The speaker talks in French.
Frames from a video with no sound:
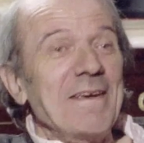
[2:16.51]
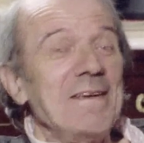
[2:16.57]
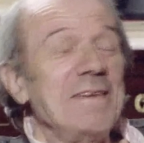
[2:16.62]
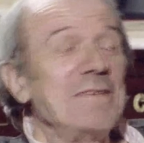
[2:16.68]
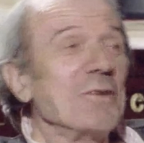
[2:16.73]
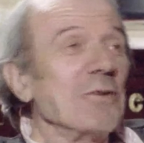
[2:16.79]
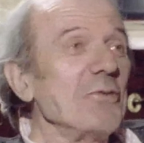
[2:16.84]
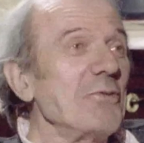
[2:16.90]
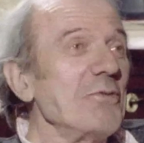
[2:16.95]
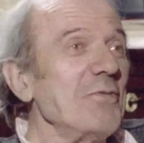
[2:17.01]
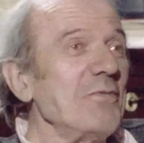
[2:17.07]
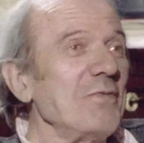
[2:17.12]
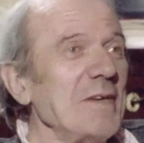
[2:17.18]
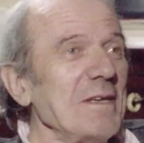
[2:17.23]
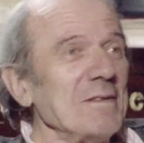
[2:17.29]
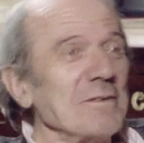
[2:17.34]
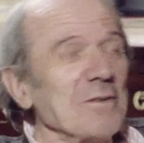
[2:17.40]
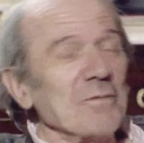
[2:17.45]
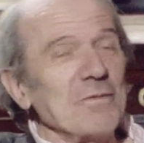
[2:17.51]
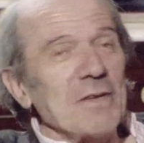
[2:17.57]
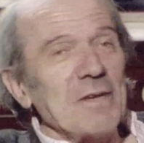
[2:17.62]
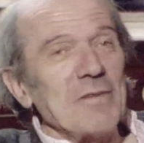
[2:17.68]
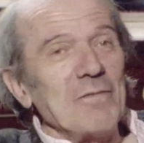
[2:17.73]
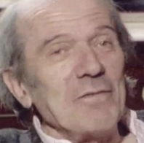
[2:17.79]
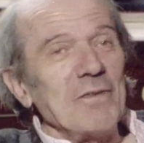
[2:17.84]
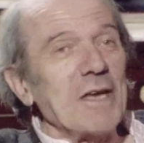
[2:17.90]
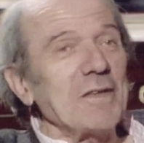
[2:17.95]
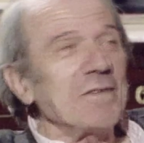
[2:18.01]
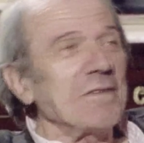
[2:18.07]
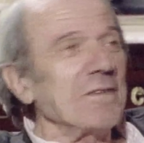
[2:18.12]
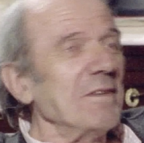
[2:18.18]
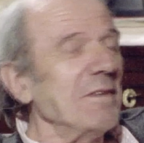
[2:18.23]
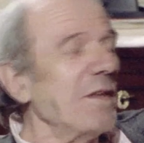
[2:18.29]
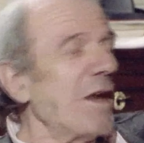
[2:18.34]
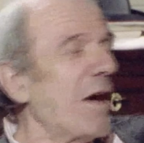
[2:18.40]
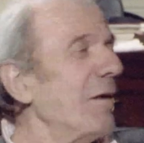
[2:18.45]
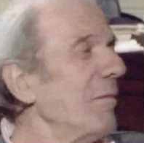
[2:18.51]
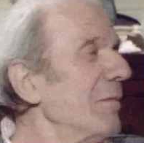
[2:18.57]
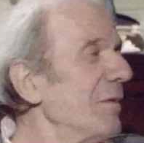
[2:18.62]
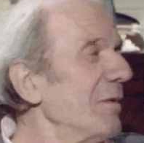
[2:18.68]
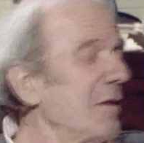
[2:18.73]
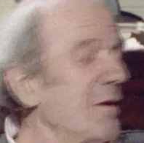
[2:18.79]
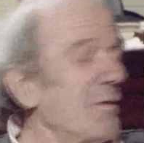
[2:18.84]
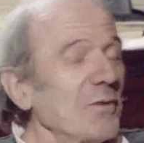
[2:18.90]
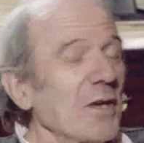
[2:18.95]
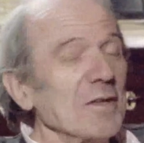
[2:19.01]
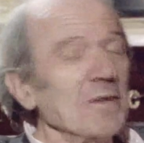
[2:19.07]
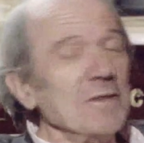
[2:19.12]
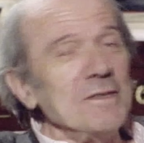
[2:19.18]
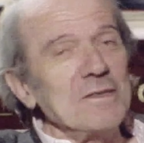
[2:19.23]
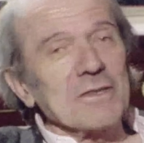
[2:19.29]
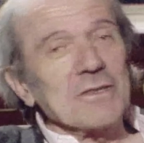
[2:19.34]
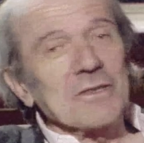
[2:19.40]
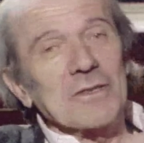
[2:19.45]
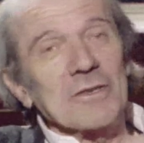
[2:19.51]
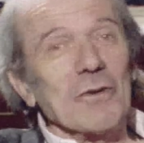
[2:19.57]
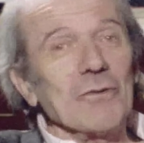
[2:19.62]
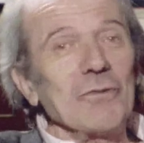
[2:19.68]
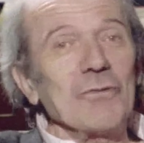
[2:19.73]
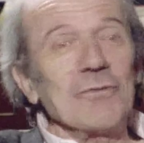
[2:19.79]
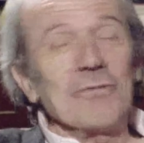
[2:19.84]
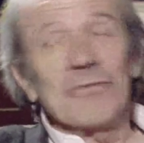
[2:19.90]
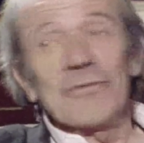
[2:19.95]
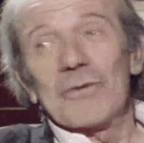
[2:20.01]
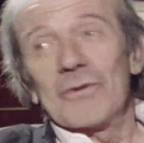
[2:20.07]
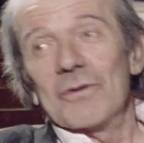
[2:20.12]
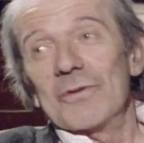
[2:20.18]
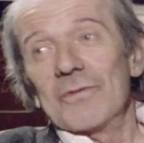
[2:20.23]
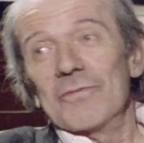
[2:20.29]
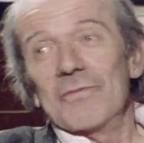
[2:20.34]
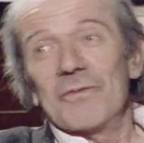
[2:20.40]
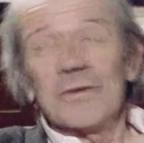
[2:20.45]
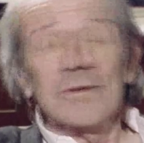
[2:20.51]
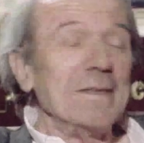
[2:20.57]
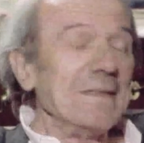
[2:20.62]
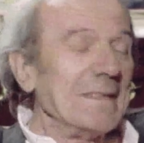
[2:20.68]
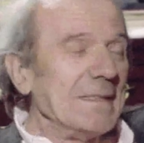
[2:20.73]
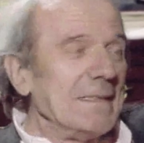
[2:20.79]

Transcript: Ils ont tout fait. Ils ont fait le Vietnam, l'Afghanistan, tout ce qu'on veut.